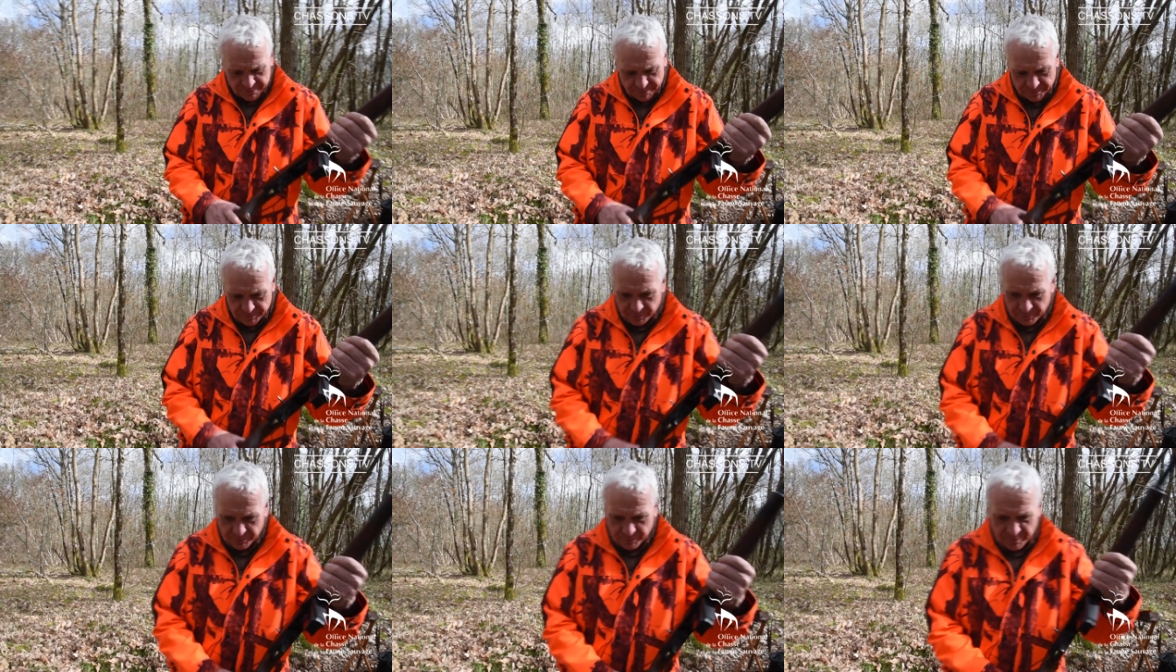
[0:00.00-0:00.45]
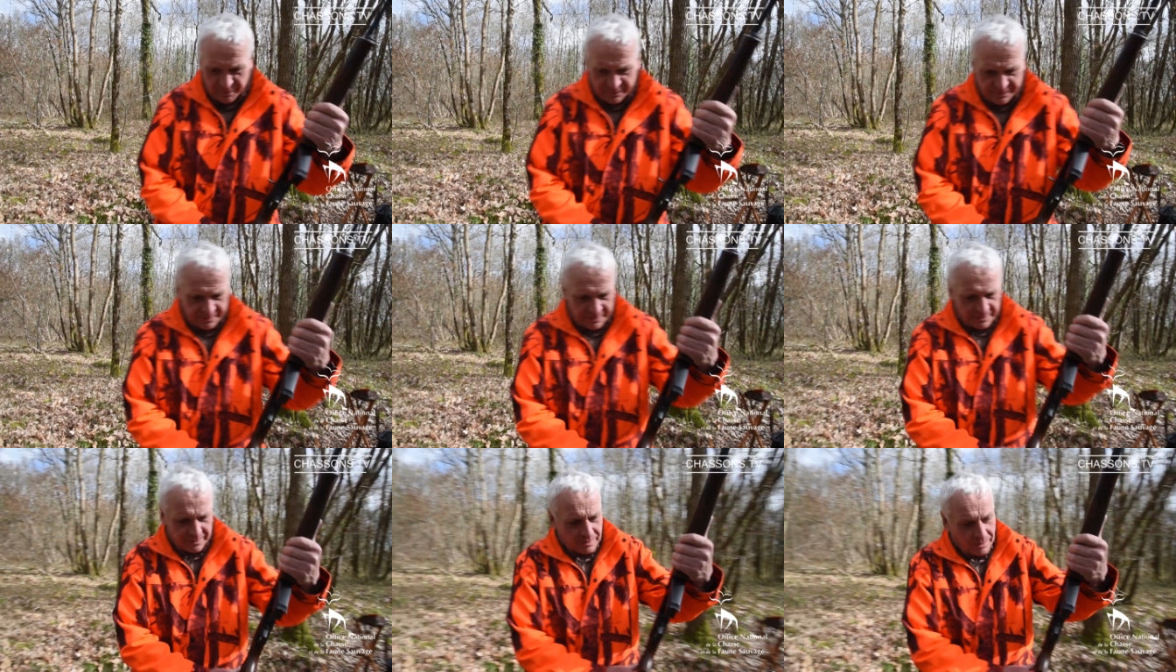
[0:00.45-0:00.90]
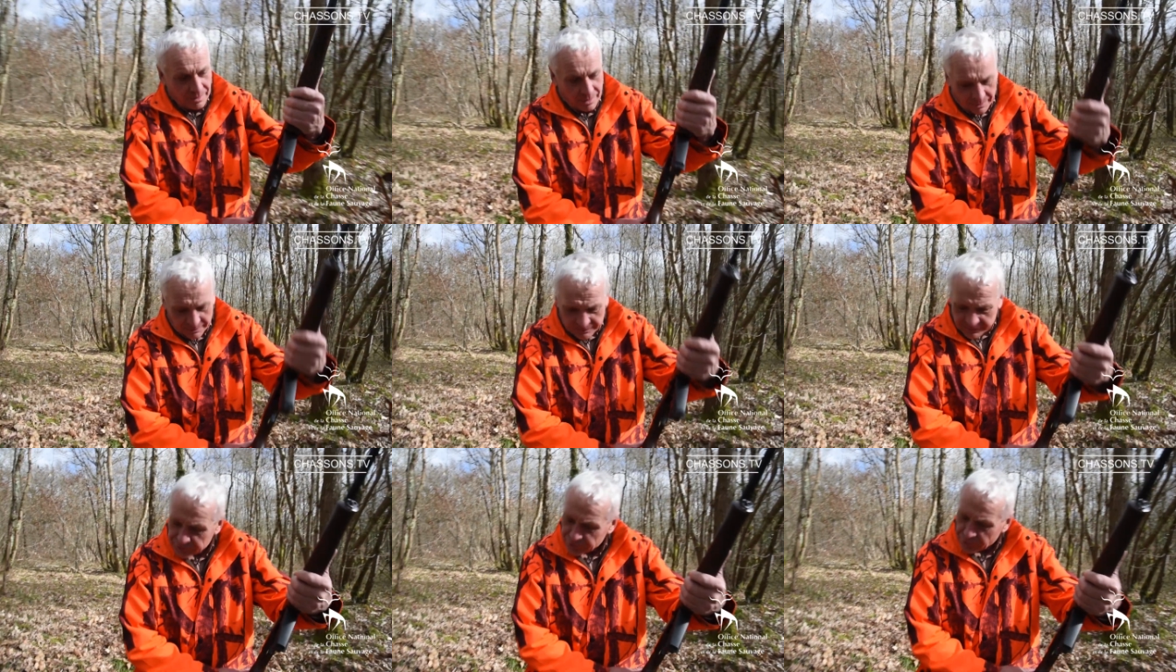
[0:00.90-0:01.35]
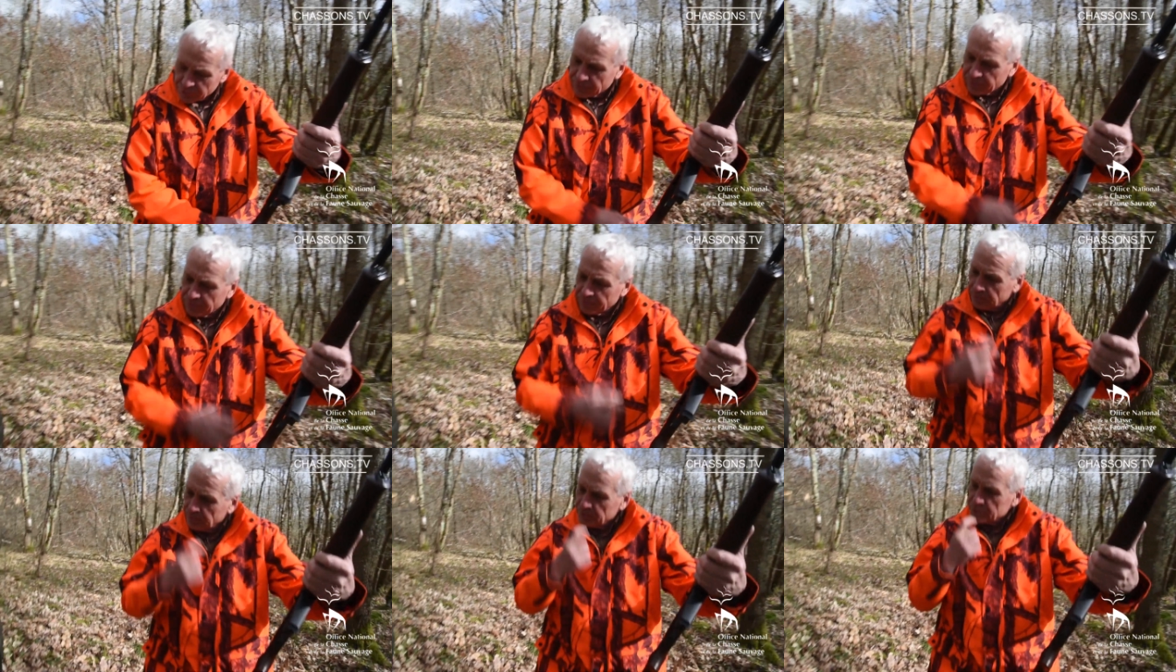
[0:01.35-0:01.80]
semi-automatique, sachant
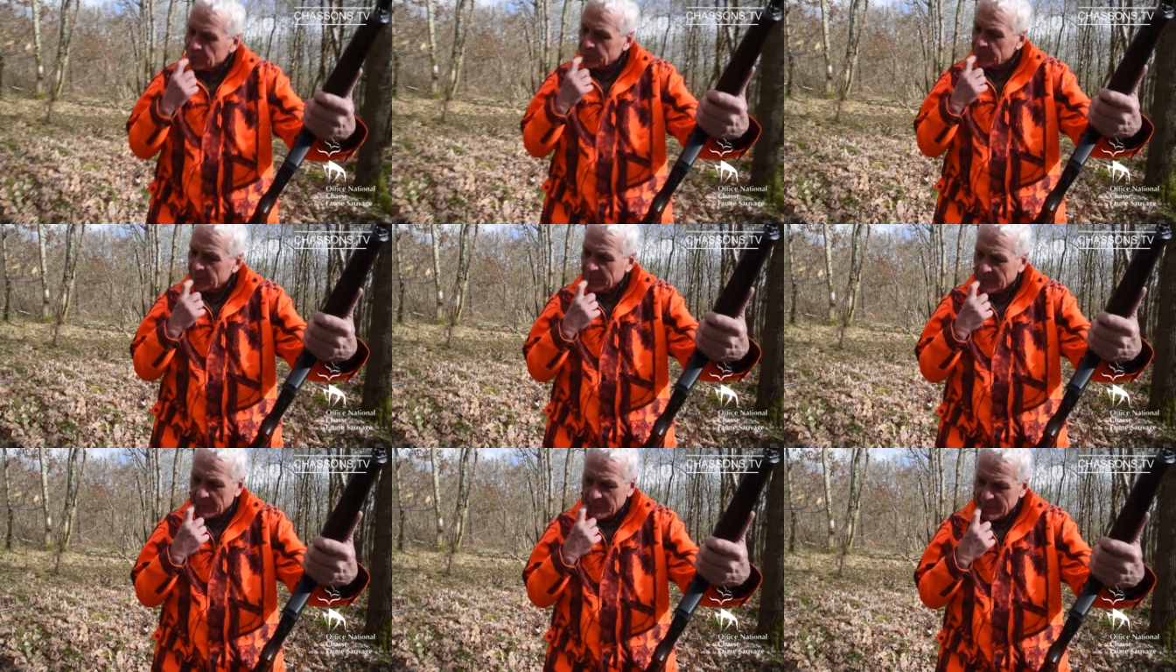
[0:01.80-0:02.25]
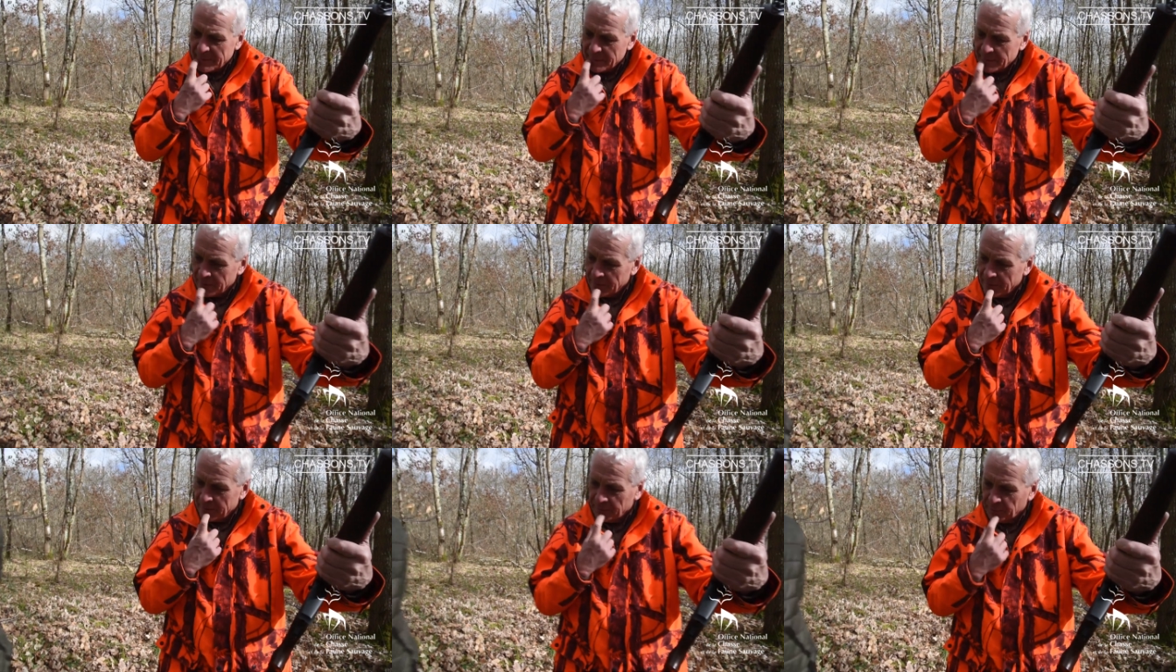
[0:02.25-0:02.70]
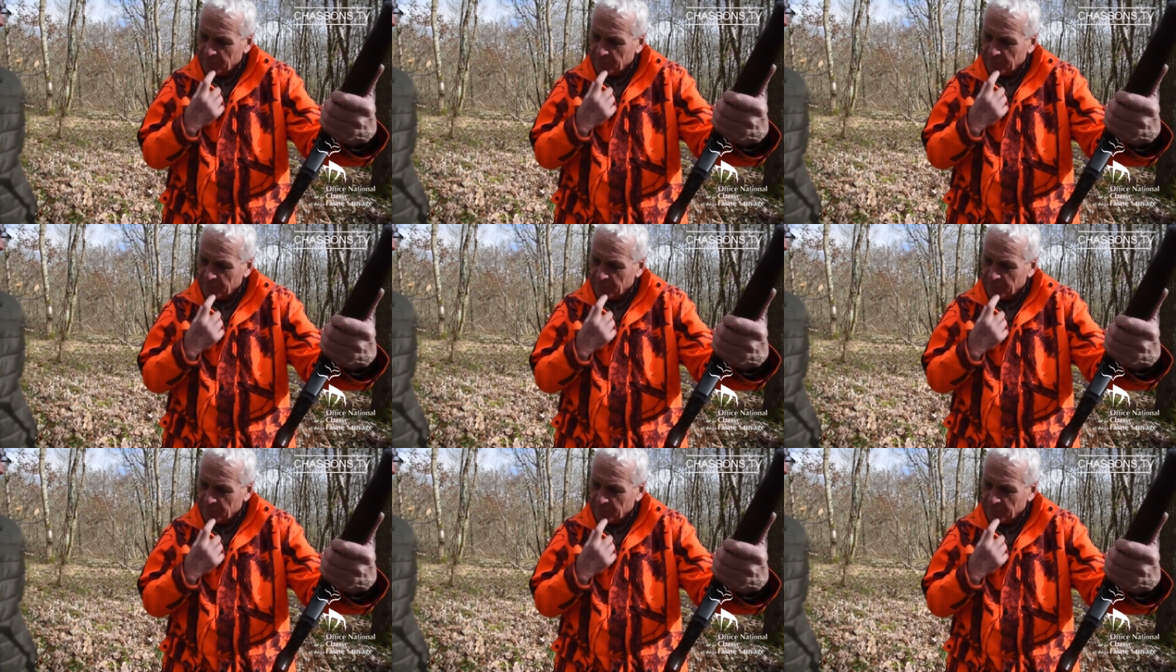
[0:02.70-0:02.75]
qu'aujourd'hui quand même, à